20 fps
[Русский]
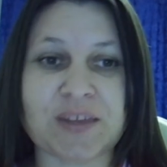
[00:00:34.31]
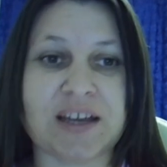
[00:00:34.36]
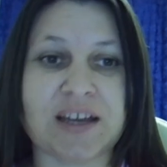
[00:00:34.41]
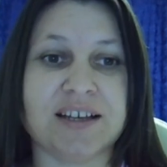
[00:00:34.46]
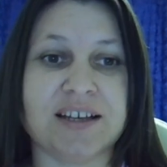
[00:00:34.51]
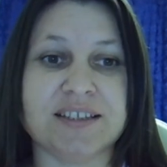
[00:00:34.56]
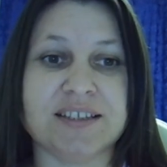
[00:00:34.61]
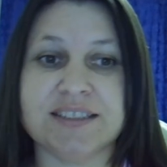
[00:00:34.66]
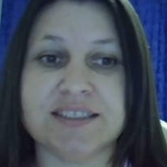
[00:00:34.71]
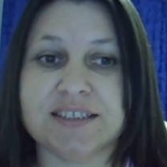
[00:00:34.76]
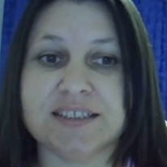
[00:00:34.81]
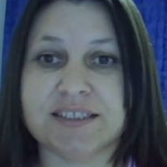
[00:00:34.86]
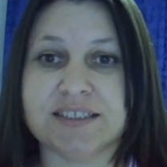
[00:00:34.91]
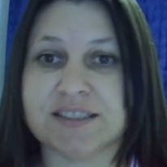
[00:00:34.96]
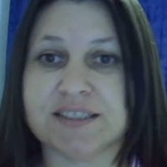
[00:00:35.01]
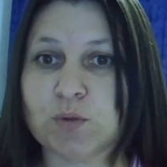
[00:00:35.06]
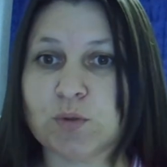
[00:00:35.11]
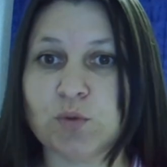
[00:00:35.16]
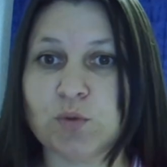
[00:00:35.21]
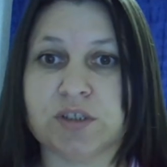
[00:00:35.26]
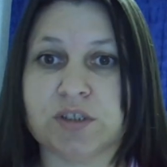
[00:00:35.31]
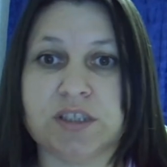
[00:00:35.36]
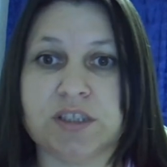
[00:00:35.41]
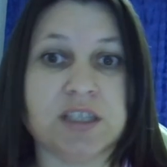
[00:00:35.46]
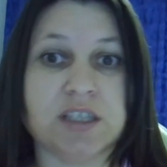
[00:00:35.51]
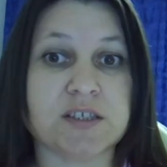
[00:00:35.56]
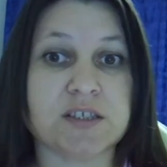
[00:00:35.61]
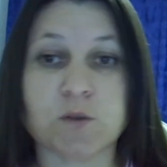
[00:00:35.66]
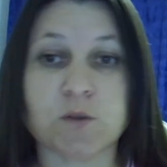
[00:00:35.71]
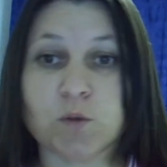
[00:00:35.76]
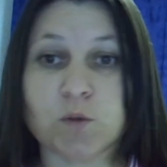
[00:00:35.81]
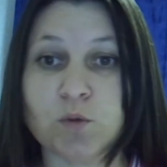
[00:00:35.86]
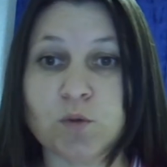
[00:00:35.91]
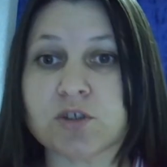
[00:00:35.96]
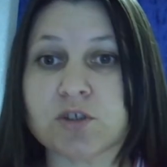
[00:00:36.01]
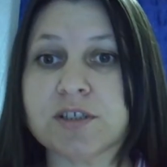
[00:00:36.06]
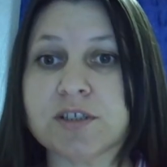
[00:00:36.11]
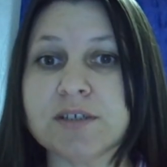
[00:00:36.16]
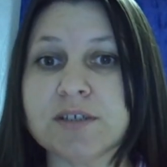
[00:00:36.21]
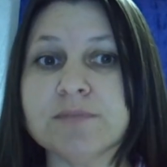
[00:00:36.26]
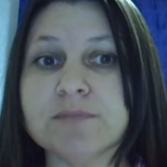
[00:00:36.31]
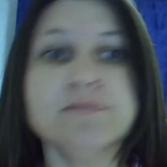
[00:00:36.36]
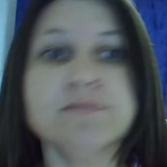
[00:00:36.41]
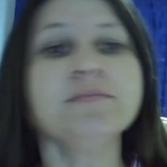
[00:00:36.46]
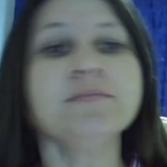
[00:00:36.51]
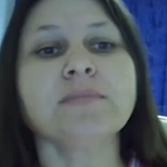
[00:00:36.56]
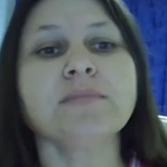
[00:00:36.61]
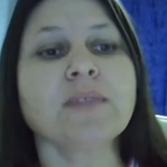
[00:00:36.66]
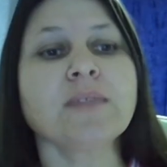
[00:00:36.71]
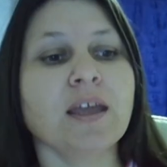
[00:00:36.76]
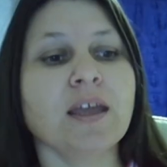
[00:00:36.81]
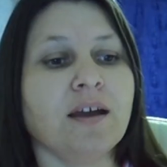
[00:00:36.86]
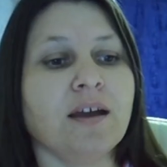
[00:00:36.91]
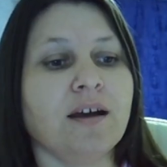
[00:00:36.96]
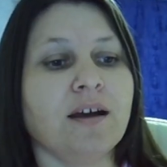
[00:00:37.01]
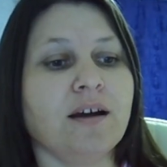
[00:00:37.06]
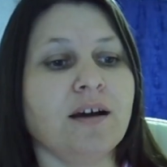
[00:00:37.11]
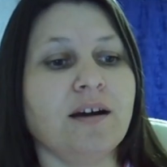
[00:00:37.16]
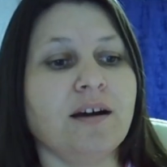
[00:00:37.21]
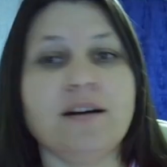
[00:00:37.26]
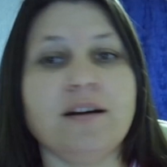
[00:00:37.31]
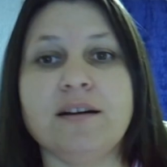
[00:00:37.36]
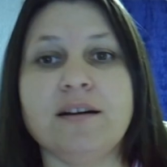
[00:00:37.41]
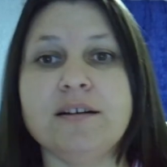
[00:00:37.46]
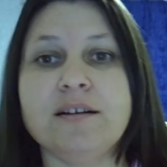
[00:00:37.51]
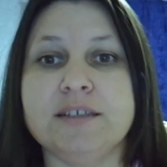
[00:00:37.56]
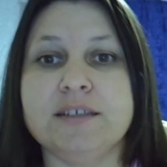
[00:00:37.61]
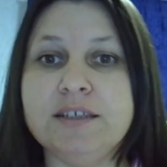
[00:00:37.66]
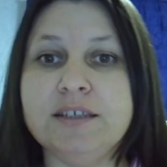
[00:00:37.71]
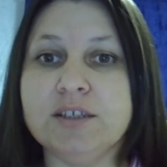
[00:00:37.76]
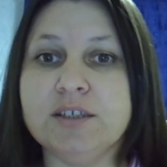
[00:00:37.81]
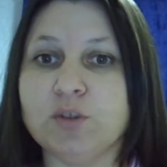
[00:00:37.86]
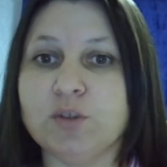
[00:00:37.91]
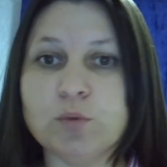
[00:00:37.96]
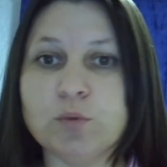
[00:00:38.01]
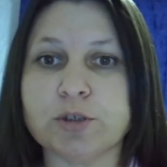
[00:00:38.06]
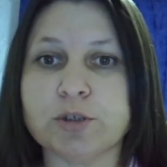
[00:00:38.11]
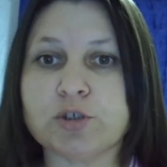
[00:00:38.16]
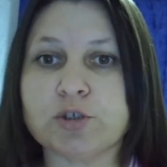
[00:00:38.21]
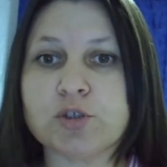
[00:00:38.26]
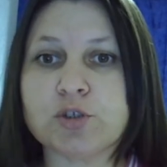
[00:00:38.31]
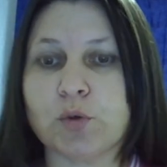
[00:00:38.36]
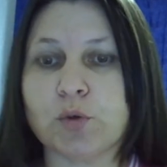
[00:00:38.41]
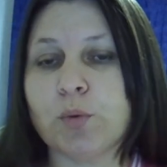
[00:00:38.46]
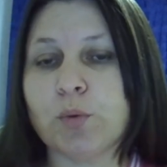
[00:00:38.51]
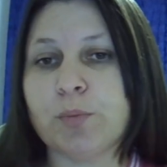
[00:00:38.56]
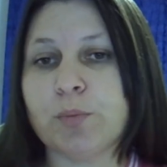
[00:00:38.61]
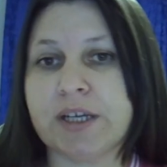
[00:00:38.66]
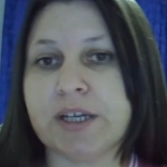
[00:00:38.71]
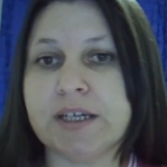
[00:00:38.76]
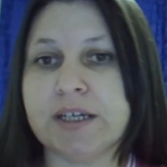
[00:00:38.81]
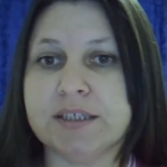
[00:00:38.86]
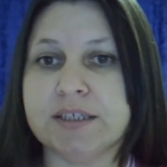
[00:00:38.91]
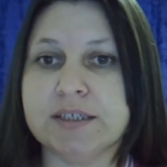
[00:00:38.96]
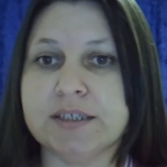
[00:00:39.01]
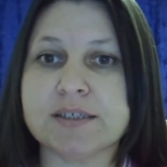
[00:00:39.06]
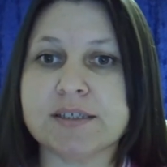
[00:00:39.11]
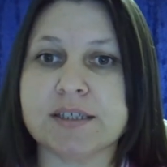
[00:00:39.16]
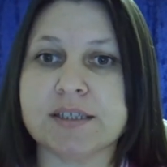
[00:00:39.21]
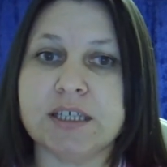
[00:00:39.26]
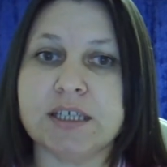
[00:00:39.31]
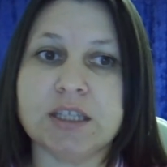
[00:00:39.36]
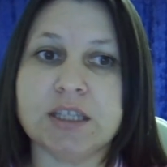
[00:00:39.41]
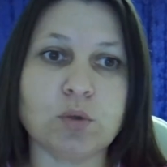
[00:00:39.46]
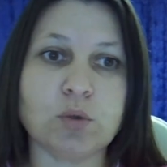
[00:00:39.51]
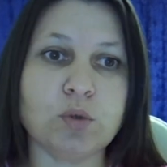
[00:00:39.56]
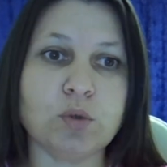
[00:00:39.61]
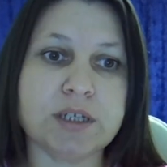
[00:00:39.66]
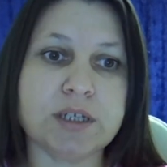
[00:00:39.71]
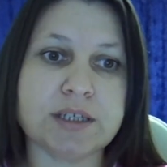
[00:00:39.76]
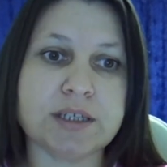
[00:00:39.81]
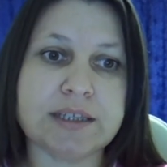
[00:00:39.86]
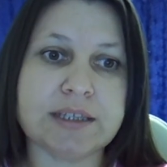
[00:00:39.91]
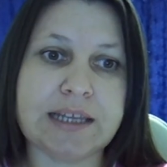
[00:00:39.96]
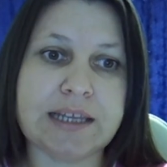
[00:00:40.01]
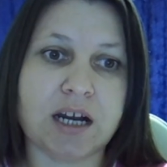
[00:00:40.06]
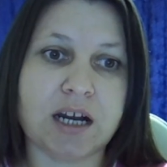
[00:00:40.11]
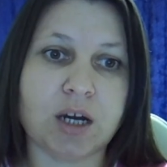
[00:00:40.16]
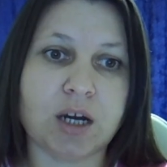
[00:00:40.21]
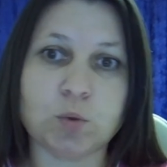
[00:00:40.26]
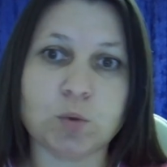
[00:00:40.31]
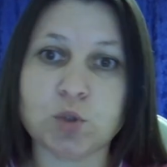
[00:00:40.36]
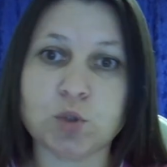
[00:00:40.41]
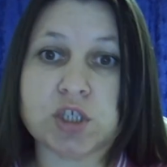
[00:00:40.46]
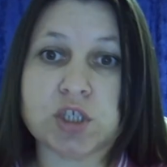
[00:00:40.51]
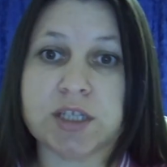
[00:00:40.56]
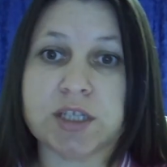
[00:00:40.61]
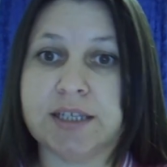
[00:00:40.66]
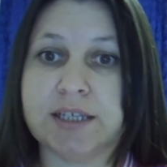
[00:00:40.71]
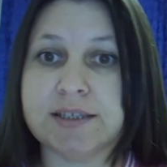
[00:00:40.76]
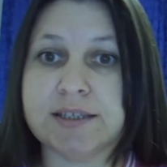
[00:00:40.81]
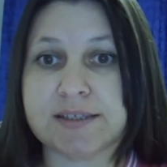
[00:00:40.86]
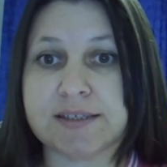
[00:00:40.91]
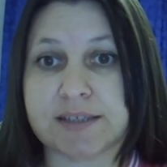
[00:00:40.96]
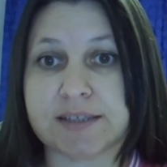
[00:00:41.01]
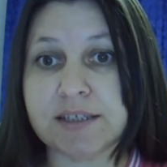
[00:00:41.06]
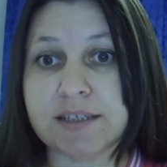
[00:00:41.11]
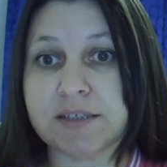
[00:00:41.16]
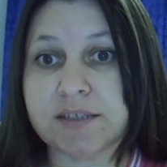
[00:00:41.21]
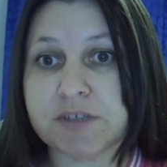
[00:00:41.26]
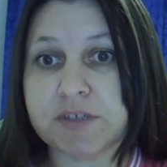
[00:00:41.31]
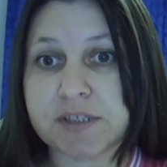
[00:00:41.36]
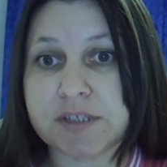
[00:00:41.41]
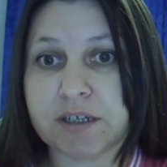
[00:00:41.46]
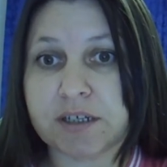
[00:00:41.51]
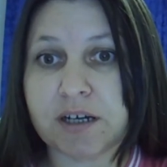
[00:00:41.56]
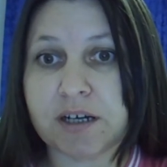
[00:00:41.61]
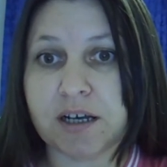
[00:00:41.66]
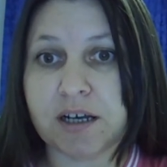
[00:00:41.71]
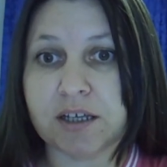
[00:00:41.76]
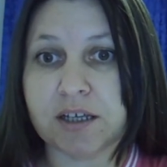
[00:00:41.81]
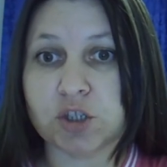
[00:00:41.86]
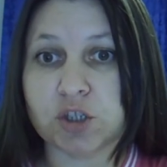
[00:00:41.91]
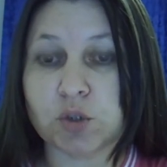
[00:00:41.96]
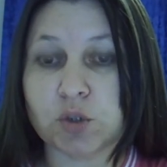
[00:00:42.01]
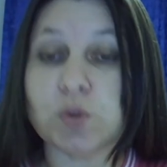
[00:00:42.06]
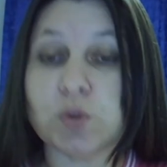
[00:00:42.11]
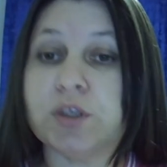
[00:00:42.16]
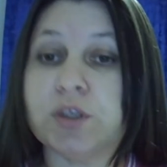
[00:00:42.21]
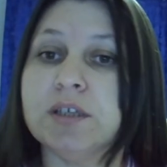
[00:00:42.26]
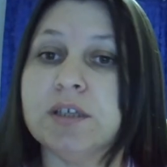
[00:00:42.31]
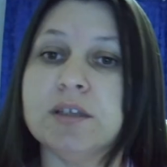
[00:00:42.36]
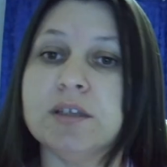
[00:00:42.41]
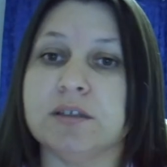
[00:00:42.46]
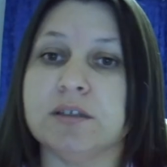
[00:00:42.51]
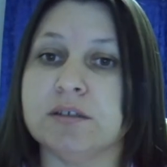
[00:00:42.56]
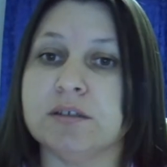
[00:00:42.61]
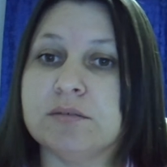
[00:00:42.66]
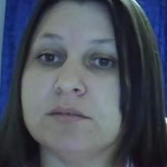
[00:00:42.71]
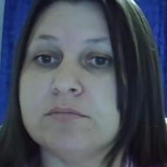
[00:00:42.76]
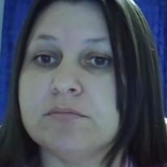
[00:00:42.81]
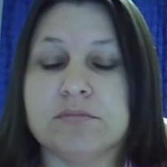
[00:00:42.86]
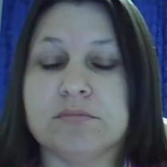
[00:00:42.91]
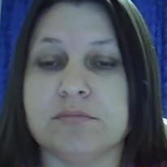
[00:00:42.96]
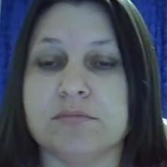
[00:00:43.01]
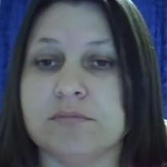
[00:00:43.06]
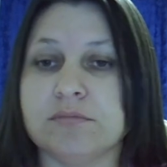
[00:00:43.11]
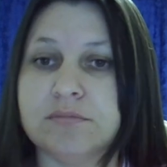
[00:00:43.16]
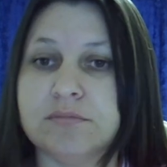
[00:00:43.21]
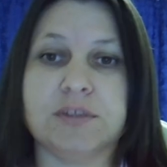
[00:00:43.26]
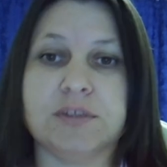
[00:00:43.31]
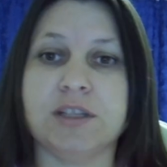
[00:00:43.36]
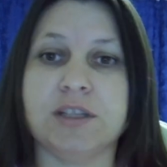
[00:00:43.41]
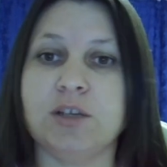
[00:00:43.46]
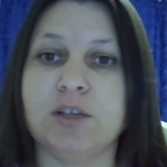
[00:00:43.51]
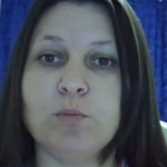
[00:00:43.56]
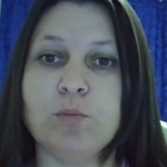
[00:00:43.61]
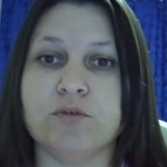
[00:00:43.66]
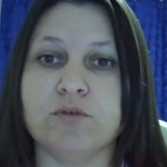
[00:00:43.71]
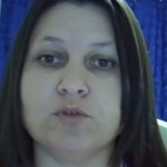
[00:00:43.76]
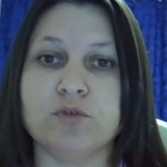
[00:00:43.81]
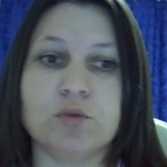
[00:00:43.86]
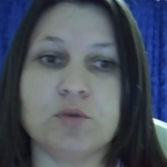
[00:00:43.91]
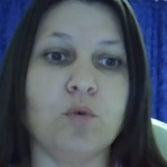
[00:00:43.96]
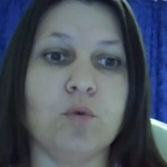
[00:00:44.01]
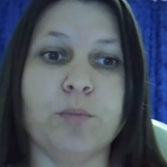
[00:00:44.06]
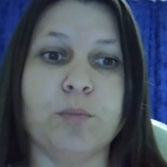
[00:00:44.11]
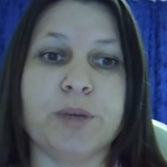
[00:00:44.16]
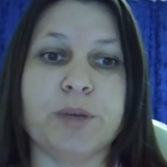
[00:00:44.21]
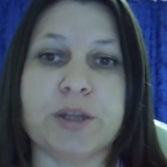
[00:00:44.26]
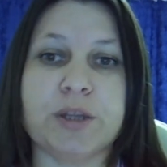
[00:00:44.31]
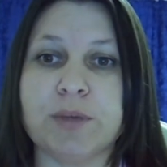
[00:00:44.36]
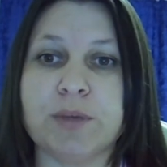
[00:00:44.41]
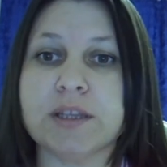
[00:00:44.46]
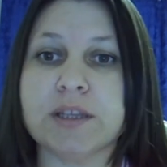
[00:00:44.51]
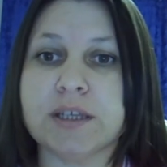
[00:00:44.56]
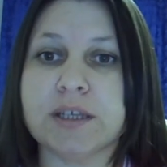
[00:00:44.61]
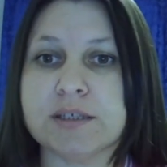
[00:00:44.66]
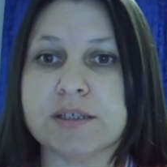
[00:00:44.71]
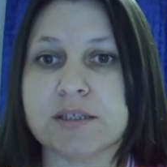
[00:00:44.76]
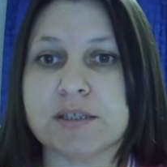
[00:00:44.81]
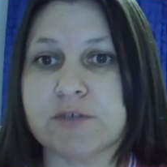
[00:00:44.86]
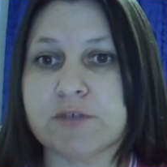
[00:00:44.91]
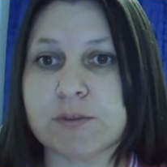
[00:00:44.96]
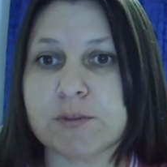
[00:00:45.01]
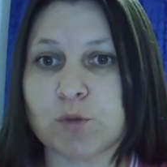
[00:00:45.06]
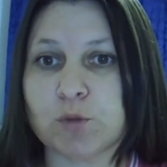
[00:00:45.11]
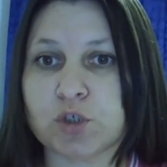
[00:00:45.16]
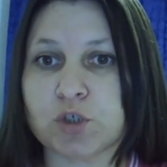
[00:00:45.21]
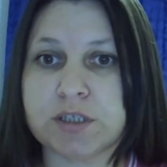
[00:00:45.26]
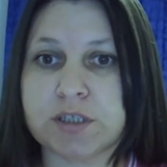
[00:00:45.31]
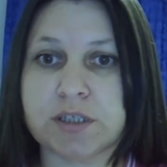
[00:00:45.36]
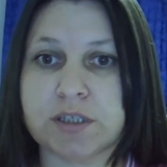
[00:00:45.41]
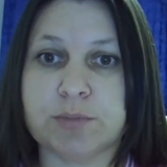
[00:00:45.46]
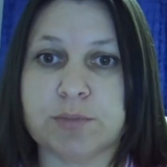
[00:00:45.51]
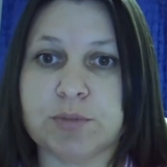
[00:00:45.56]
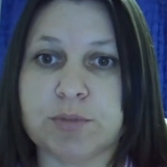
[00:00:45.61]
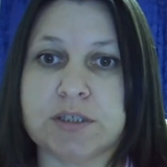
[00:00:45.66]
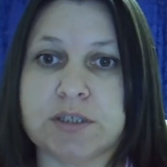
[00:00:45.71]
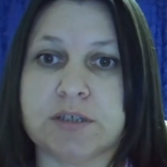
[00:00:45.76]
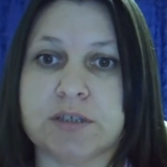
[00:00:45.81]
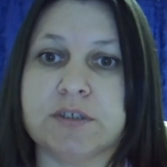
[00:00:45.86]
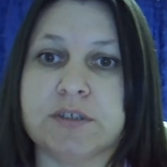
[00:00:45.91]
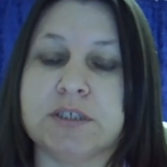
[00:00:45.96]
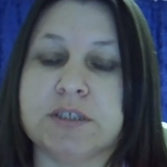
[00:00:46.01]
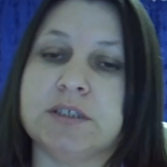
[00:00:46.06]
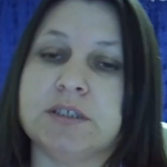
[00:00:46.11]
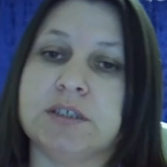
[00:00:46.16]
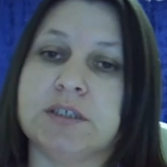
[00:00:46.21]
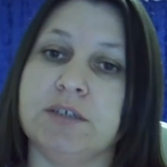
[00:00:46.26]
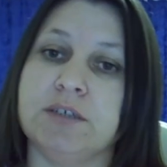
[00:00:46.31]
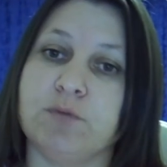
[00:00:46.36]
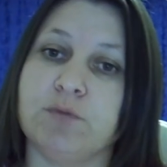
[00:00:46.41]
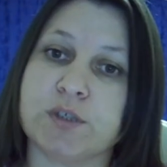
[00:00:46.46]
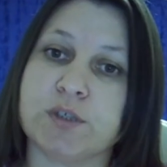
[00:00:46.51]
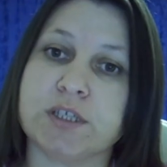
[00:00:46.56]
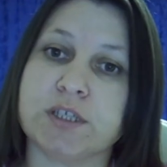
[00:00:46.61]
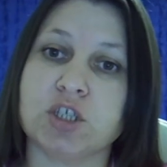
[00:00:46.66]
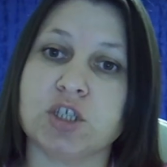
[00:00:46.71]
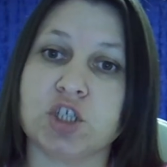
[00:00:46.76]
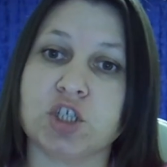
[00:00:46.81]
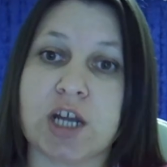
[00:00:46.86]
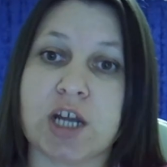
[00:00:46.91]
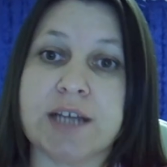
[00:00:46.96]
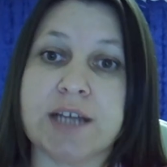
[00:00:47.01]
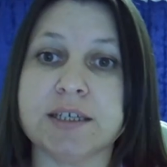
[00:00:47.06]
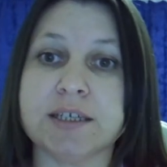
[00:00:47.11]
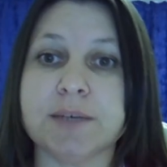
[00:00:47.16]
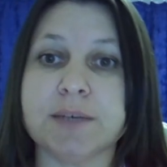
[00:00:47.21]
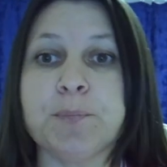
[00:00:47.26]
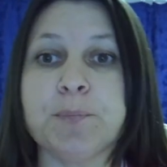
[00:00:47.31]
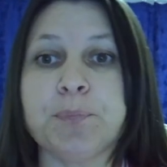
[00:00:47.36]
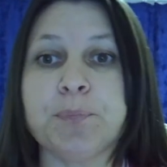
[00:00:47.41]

А, делается он несложно а, и думаю, что пригодится не только для учителей иностранного языка, но и для любого другого предмета, если вы сможете адаптировать его содержание